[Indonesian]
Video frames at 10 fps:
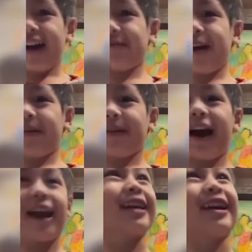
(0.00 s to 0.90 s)
ditulis
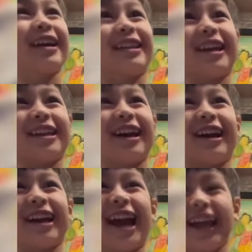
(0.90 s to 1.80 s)
Baim Wong bersama
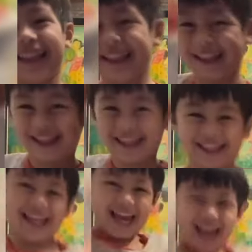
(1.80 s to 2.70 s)
unggahan feed di
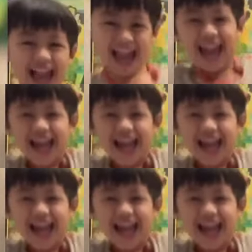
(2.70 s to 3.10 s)
Instagram. Selain